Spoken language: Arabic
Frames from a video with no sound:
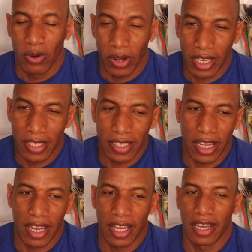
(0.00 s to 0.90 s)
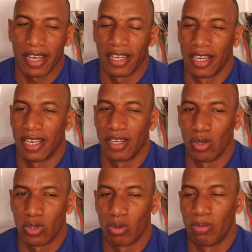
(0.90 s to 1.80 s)
ولكن صراحه آه،
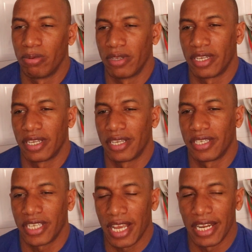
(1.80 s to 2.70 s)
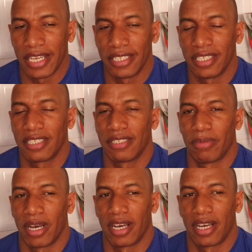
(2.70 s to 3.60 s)
اليوتيوب آه، شحال هادي
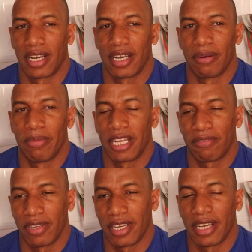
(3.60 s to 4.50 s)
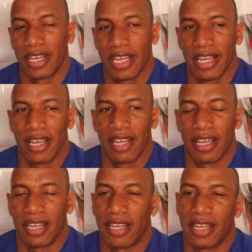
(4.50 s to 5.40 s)
ما ما فيها
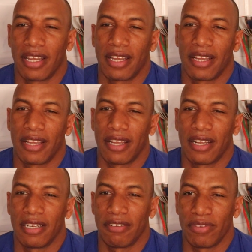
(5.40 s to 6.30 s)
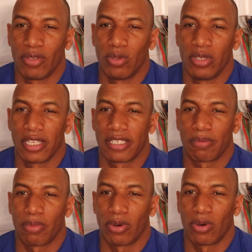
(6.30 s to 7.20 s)
آه، لي فيديو ديال
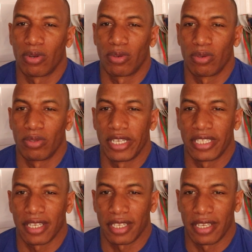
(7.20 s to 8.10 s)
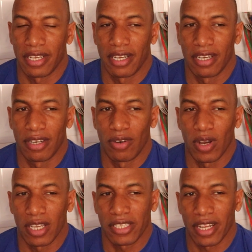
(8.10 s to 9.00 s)
السبور وديال التغذيه
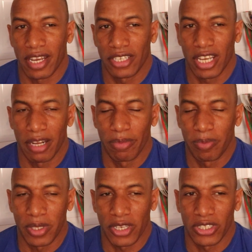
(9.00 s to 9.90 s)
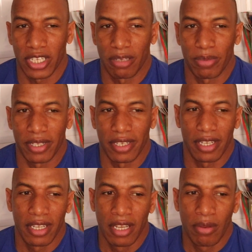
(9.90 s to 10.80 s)
واخا الصراحه شحال من ميساج جاني من
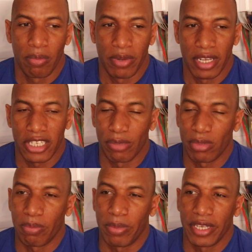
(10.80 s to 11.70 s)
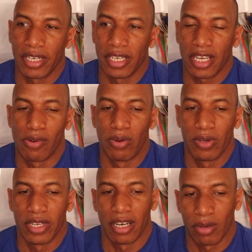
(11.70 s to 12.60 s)
الناس اللي متبعيني كيقولوا
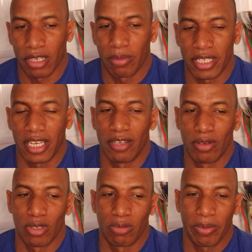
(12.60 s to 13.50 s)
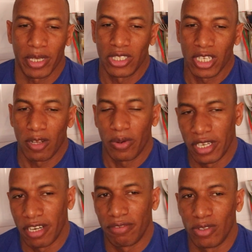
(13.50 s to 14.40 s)
لي واش خبرتي على اليوتيوب ما بقيتيش كتلوح
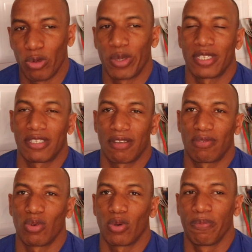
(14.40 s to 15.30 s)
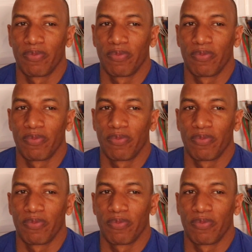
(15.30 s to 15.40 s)
لي فيديو باش نستافدو